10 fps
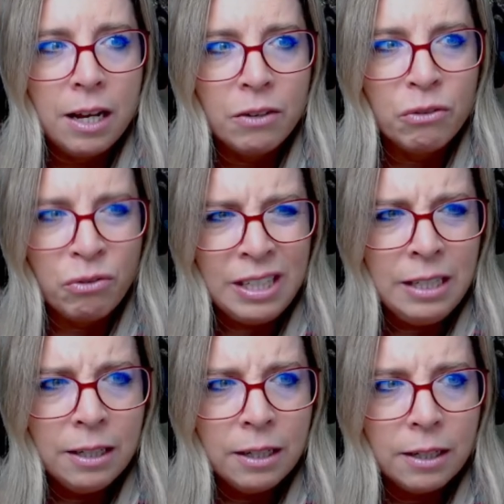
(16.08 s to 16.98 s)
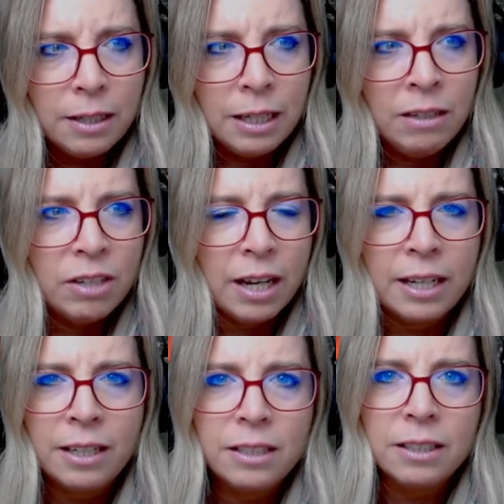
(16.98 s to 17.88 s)
wie gehen wir
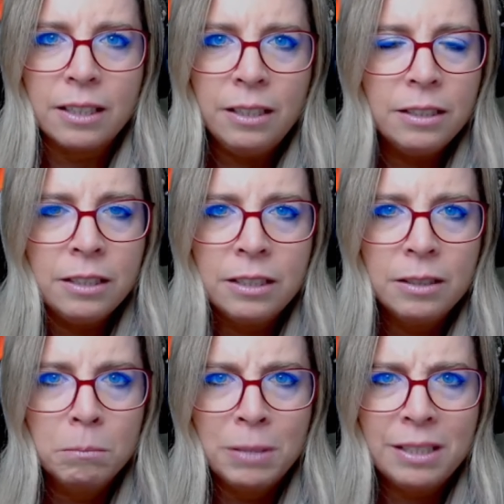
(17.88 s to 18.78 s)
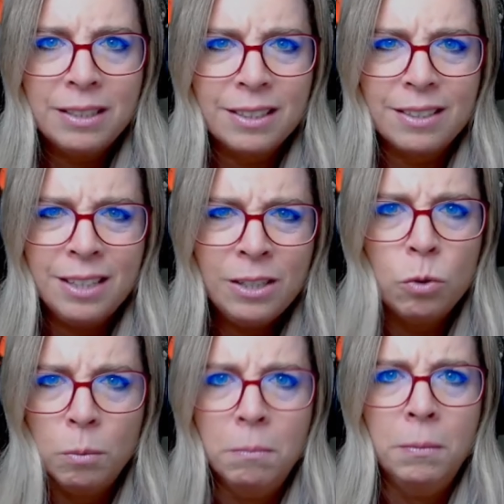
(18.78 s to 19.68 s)
eigentlich richtig mit
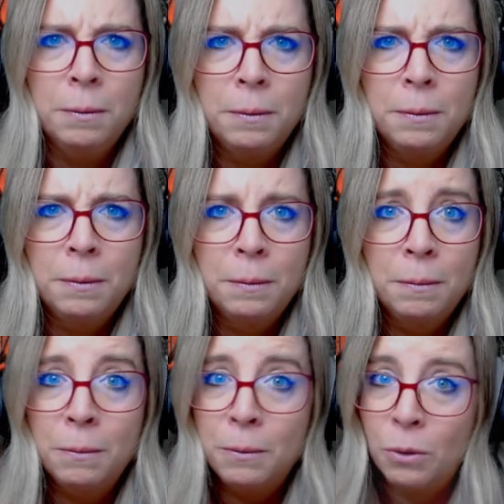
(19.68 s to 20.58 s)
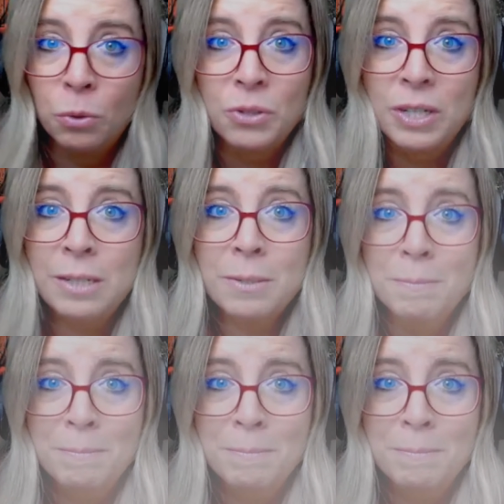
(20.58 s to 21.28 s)
Kritik um? Los geht's!